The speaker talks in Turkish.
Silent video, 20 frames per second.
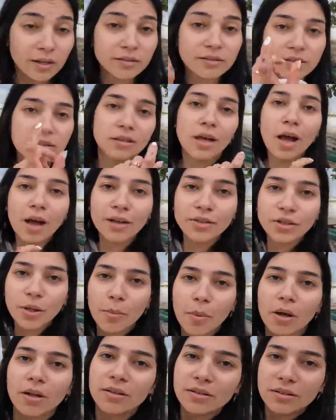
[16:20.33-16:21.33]
6'da
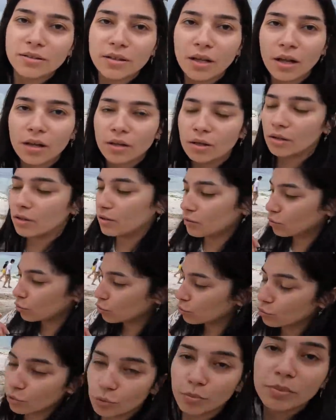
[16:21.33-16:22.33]
akşam 6'da e,
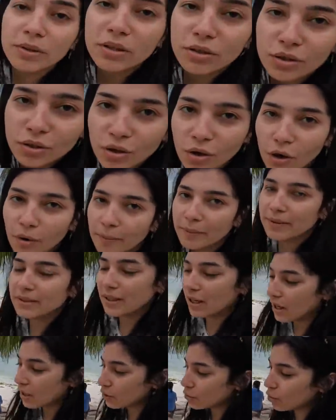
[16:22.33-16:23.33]
tuk tuk bitiyor.
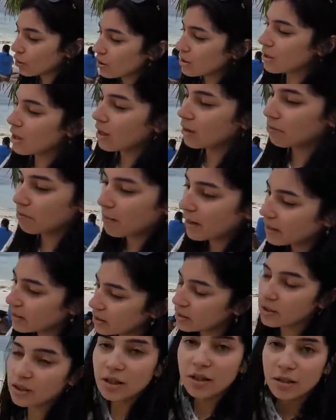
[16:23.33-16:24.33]
Mesela şu an saat
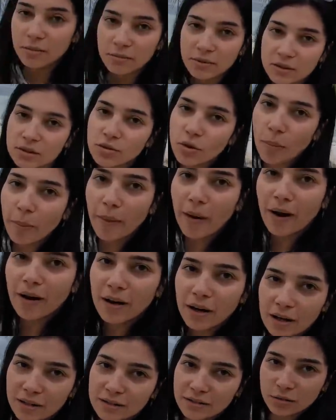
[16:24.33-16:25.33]
5. Biz
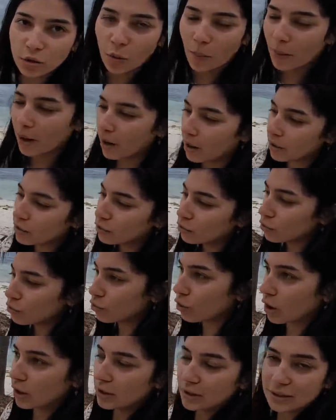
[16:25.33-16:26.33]
toparlan evet.
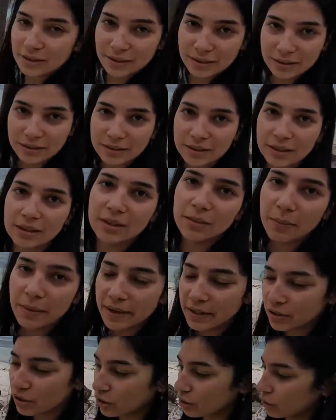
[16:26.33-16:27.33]
toparlanıyor şu an. Hızlı hızlı
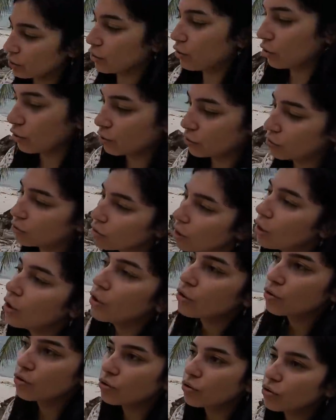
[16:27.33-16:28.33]
gitmeye çalışıyoruz.
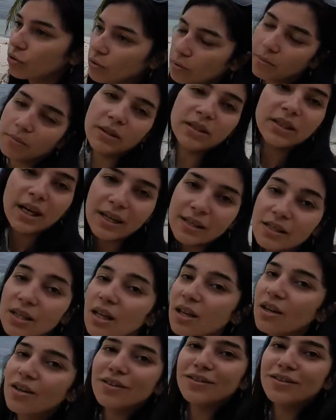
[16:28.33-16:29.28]
Çünkü biterse